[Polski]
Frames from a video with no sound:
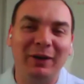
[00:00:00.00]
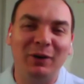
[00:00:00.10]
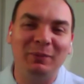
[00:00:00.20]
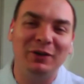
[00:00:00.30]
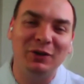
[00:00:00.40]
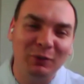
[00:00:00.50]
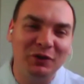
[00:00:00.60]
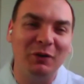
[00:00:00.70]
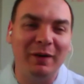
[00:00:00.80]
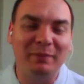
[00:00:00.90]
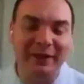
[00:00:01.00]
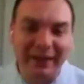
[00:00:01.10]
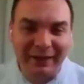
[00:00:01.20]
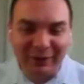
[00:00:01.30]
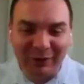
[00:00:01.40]
robić, róbcie
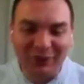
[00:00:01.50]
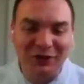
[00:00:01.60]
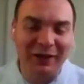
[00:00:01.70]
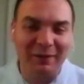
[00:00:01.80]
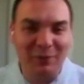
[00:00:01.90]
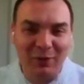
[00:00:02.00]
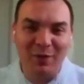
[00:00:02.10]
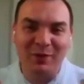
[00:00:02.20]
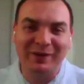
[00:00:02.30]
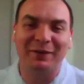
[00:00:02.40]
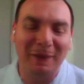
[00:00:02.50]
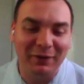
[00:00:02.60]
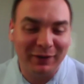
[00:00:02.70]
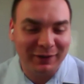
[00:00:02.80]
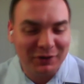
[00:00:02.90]
webinary, golcie nam głowy, bo za
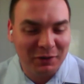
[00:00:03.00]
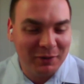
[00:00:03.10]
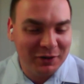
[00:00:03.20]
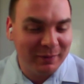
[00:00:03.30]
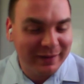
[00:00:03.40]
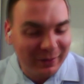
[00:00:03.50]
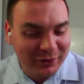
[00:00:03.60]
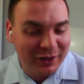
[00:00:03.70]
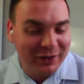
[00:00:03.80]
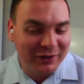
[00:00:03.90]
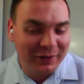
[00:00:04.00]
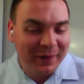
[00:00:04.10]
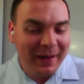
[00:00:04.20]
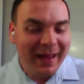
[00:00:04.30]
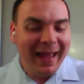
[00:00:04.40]
chwilę faktycznie będziemy zarośnięci.
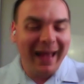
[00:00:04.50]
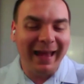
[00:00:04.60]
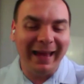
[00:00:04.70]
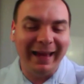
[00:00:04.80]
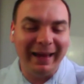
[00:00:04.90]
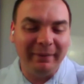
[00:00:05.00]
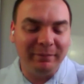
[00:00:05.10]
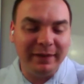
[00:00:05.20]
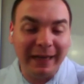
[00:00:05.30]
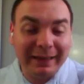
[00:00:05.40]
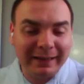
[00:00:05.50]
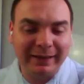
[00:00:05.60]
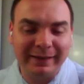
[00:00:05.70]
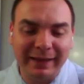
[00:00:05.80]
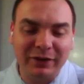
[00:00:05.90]
E, jak
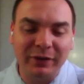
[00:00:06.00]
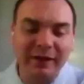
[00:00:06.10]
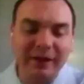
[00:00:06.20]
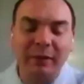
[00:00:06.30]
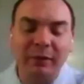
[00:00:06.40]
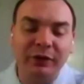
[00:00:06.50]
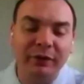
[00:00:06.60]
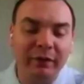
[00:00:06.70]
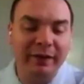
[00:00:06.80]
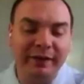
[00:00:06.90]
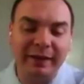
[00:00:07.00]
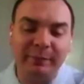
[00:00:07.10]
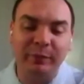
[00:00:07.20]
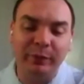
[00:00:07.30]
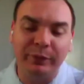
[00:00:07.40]
zarządzać, jak motywować
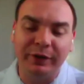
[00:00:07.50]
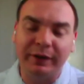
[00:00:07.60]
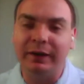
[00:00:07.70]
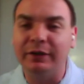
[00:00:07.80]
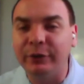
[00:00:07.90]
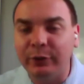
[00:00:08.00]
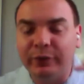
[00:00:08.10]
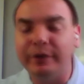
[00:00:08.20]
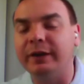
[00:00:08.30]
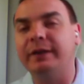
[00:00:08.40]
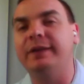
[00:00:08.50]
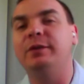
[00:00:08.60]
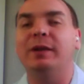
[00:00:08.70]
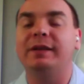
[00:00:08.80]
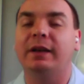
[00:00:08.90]
zespół w tych e, trudnych
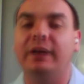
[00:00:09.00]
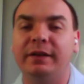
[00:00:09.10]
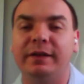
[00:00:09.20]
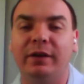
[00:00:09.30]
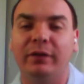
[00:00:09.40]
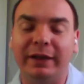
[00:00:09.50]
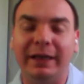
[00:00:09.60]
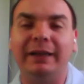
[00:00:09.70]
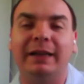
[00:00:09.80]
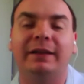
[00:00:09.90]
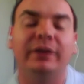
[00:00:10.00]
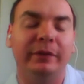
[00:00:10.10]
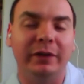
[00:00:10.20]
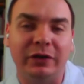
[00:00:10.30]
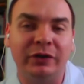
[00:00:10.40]
sytuacjach kryzysowych? Jak, jak ty to
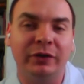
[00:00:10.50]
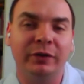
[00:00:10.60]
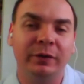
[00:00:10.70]
widzisz?